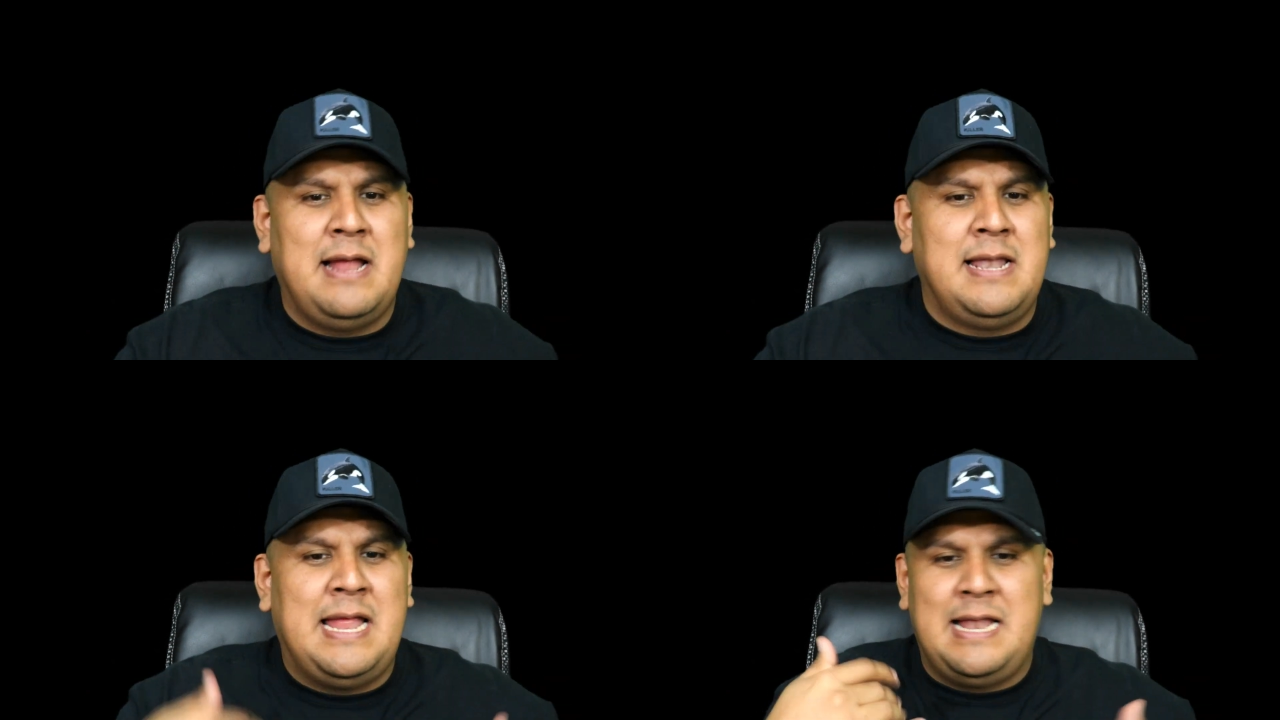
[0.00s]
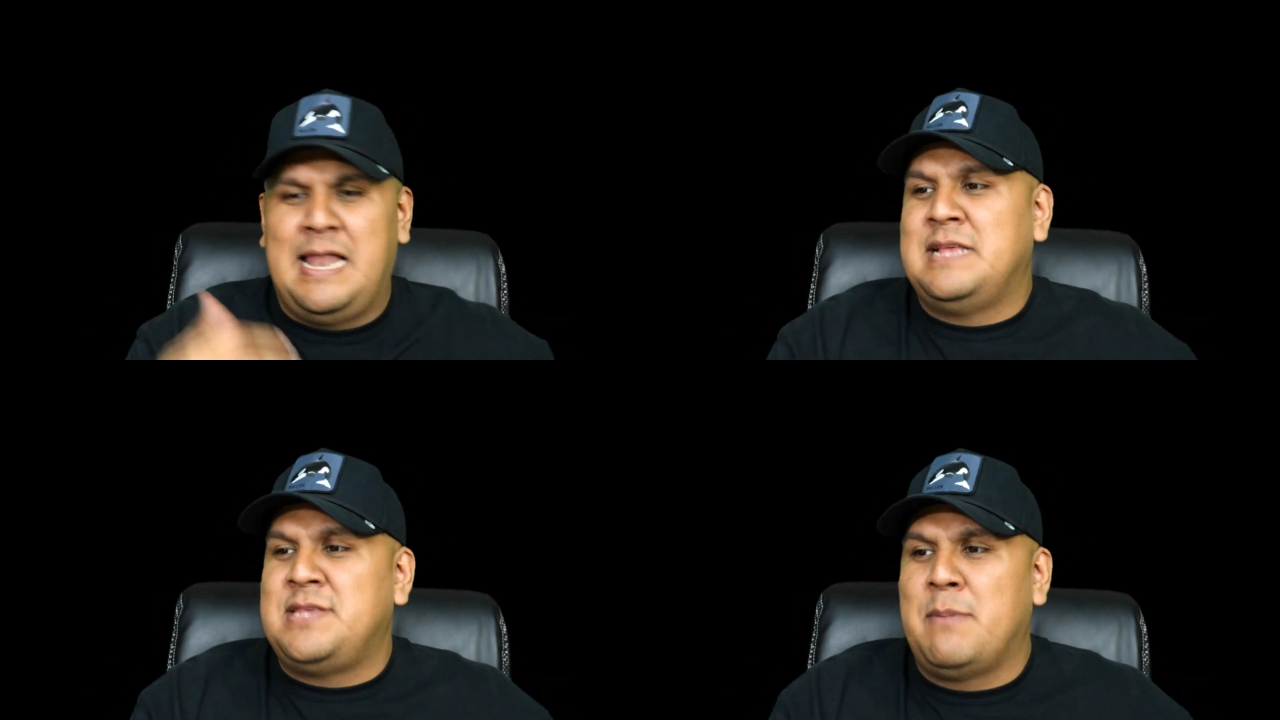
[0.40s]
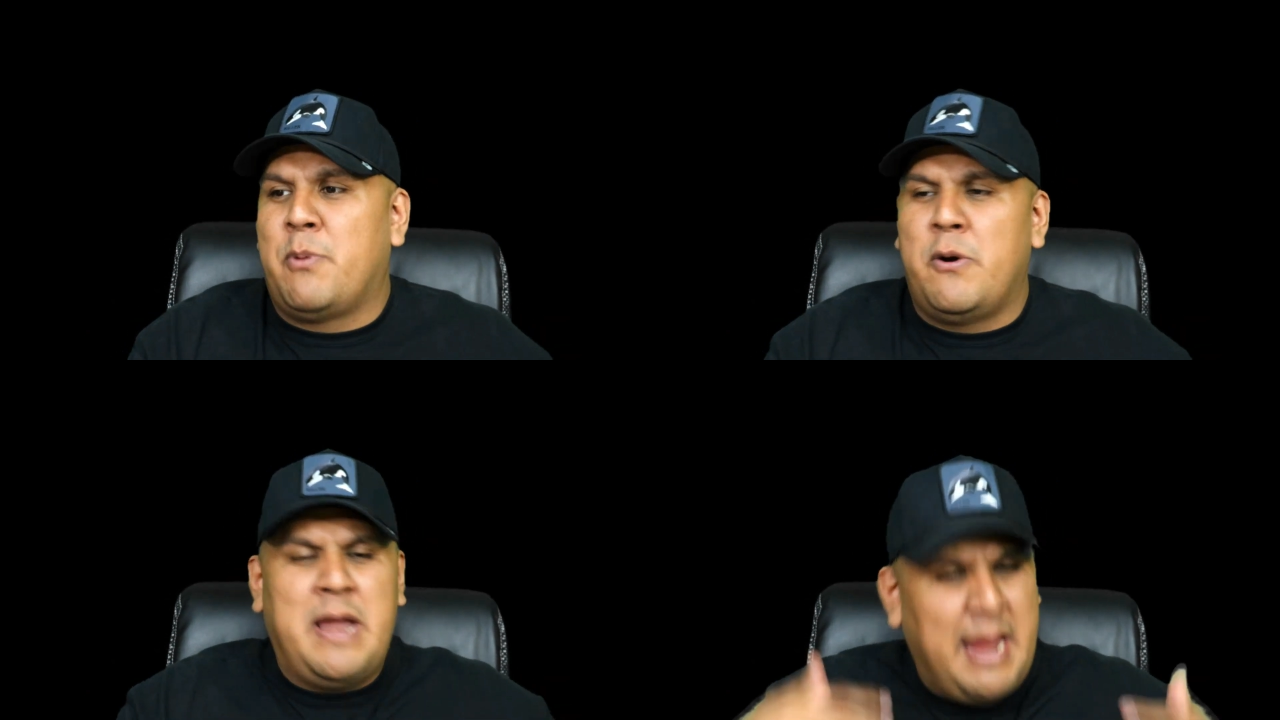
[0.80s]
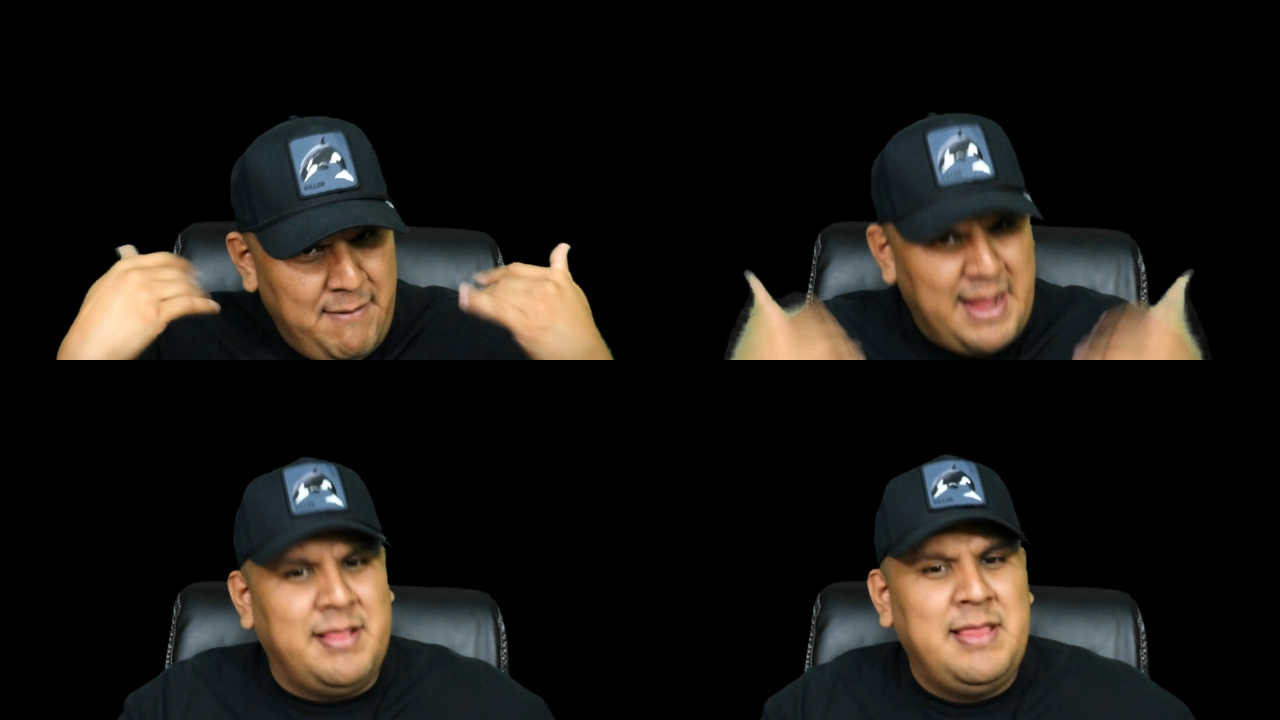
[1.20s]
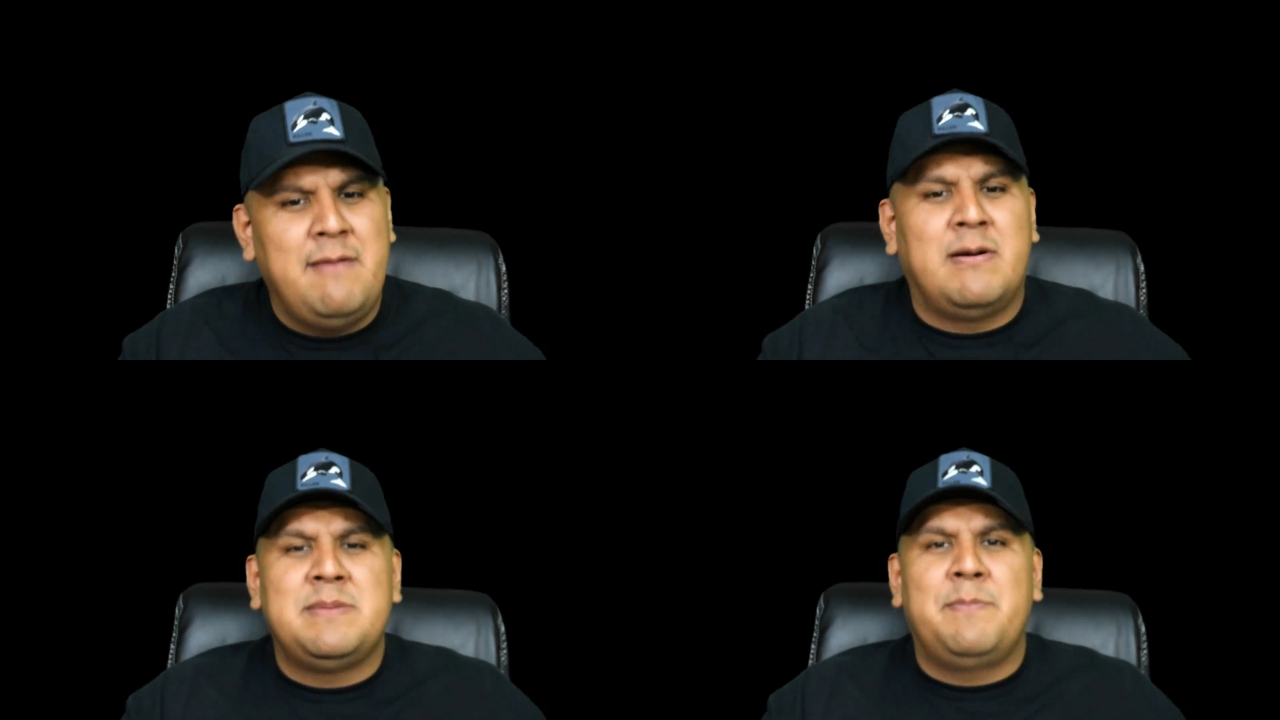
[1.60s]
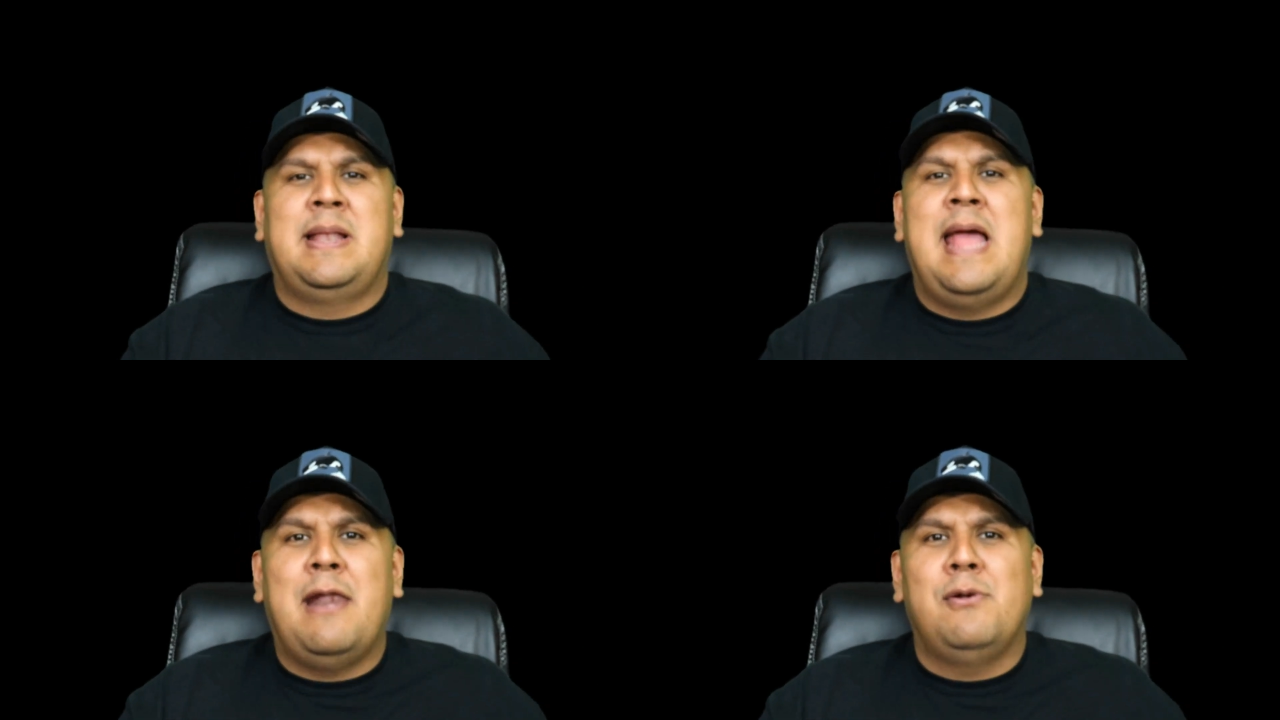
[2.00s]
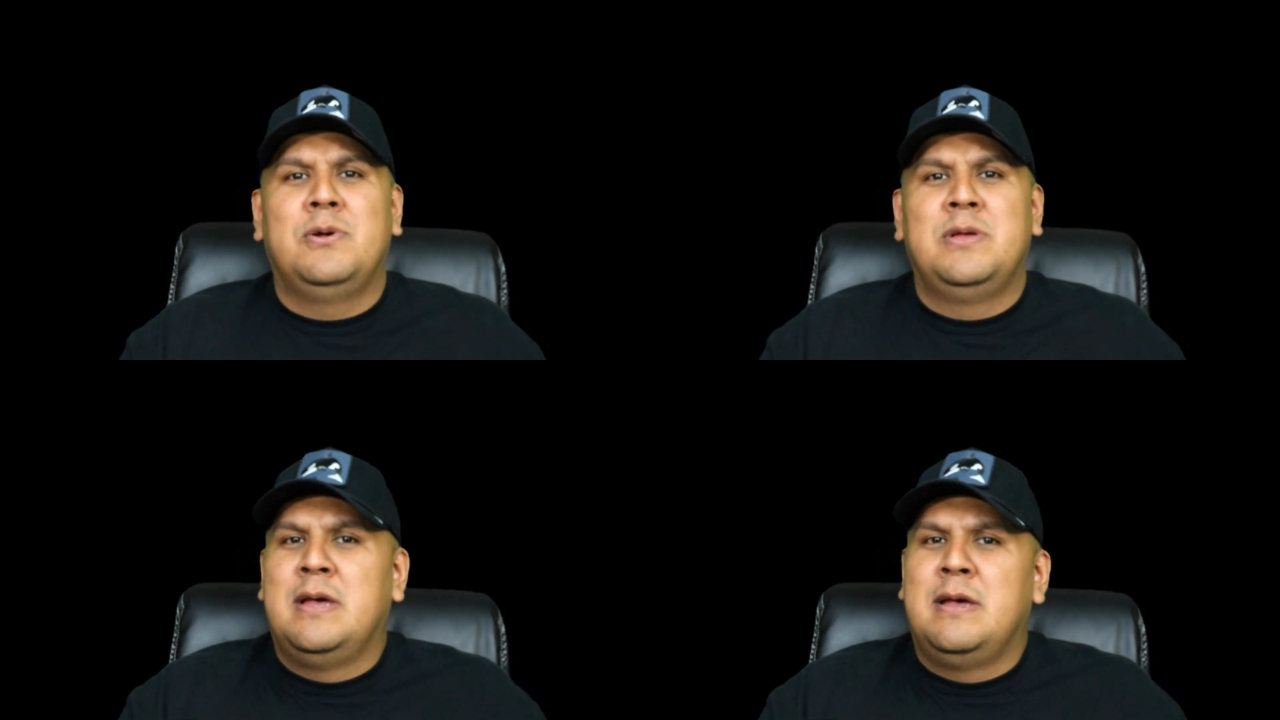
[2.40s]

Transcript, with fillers: le, decía al pobre, eh, vente, vamos a pelearnos.